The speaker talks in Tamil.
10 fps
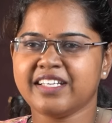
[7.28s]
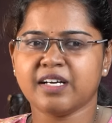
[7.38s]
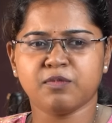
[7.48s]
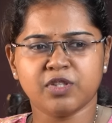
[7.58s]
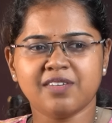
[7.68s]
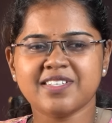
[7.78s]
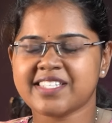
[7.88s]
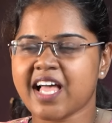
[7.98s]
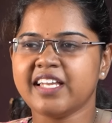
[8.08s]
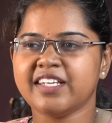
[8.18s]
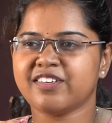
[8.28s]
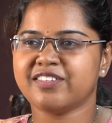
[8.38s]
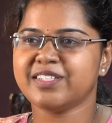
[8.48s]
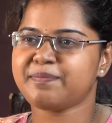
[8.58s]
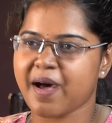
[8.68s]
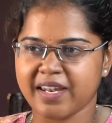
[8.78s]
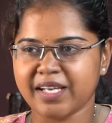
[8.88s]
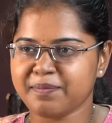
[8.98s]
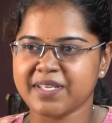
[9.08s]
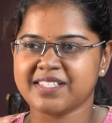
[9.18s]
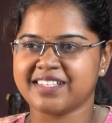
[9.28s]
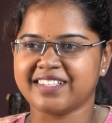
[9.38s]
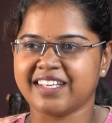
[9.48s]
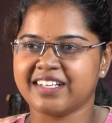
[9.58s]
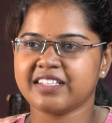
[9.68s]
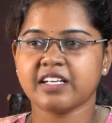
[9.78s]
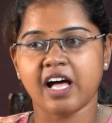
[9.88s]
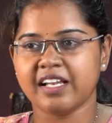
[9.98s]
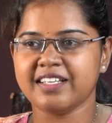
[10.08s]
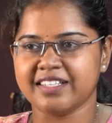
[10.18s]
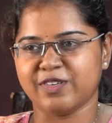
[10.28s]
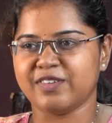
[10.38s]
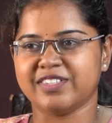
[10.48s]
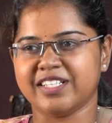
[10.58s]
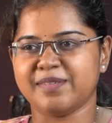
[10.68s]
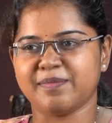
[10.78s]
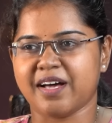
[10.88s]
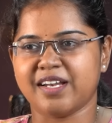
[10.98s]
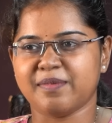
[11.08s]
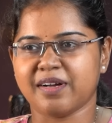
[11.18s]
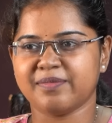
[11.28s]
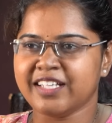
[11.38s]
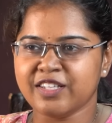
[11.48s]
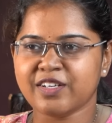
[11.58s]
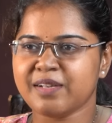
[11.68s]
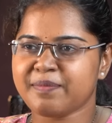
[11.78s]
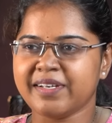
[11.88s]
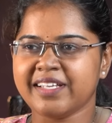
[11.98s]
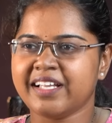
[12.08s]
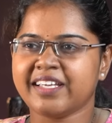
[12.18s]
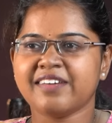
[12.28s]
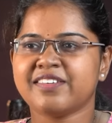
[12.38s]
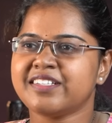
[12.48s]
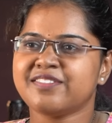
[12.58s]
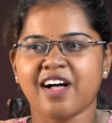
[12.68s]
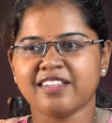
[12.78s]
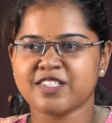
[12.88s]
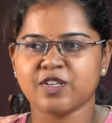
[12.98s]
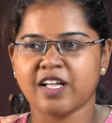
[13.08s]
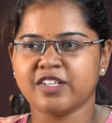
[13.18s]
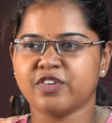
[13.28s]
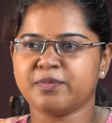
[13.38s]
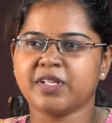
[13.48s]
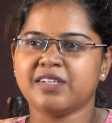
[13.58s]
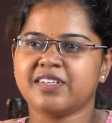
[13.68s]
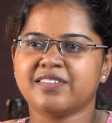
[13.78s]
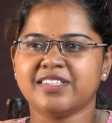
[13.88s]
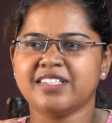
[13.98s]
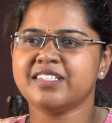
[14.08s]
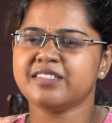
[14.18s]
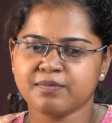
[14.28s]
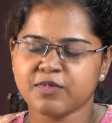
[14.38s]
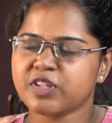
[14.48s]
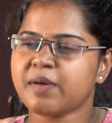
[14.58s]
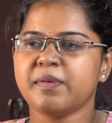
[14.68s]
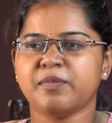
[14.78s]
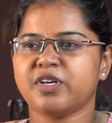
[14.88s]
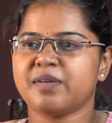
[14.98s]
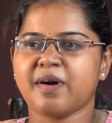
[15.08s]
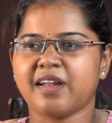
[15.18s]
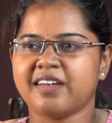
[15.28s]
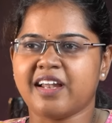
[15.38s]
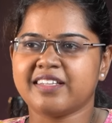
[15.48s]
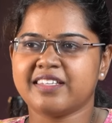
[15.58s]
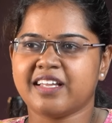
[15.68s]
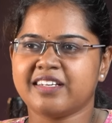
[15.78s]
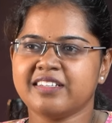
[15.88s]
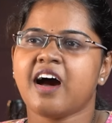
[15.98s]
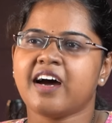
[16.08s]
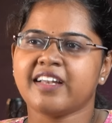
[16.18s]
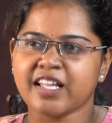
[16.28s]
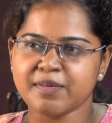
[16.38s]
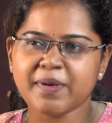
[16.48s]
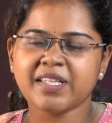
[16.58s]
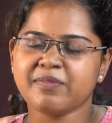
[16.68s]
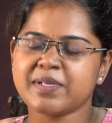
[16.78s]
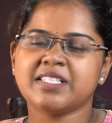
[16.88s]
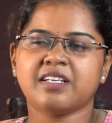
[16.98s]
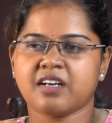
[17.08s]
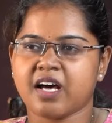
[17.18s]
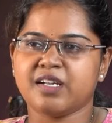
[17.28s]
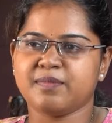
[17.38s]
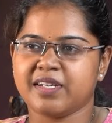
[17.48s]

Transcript: நீங்கள் முதல்வர் ஸ்டாலின் அவர்கள் வந்து பாராட்டி பேசியிருந்தீங்க காலை உணவு திட்டம் காரணமாக இந்துக்கள் பண்டிகைக்கே வந்துட்டு வாழ்த்து சொல்லாத ஒரு முதல்வர் வந்து முத்தமிழ் முருகர் மாநாடு நடத்துறாரு ஆனால் அதை பற்றி விமர்சிக்க காரணம்